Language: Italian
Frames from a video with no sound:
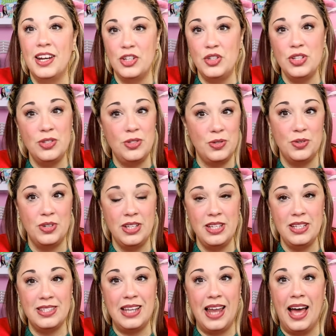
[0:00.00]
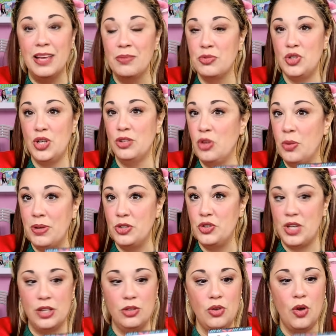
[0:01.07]
recensione di slime
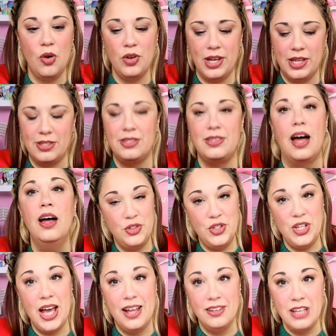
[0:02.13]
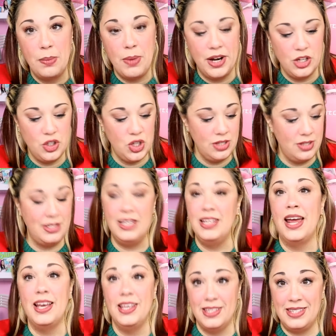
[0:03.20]
100% onesta. Oggi andiamo a
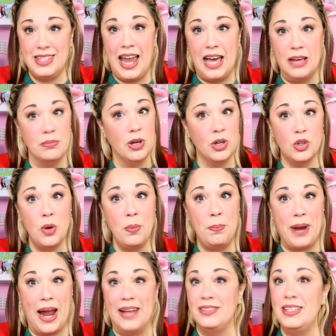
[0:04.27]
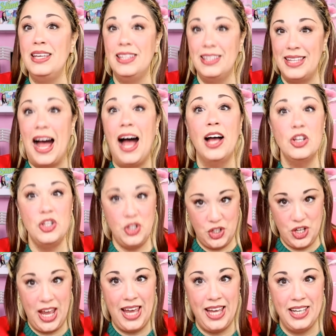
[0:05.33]
recensire slime comprati da
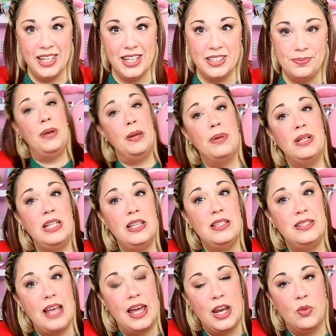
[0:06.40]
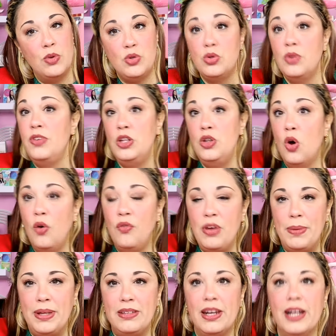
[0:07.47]
Shane. Prima di iniziare questo video,
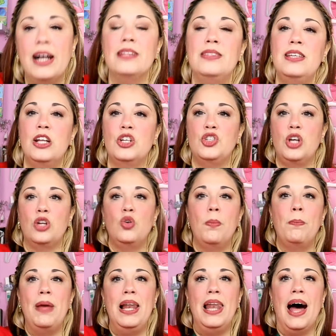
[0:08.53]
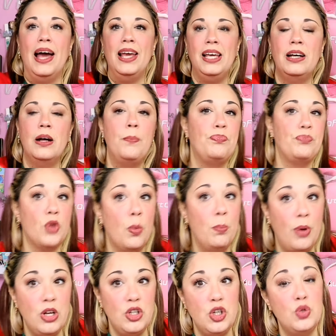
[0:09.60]
ovviamente ragazzi, lasciate un bel like, un
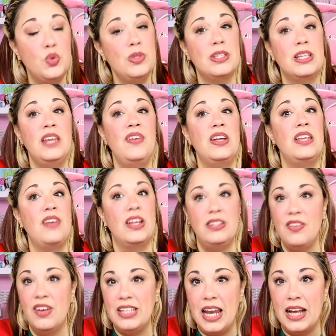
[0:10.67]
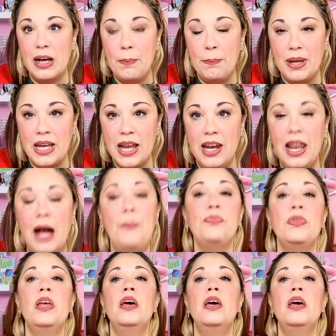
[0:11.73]
pollice in su, iscrivetevi, e attivate la campanella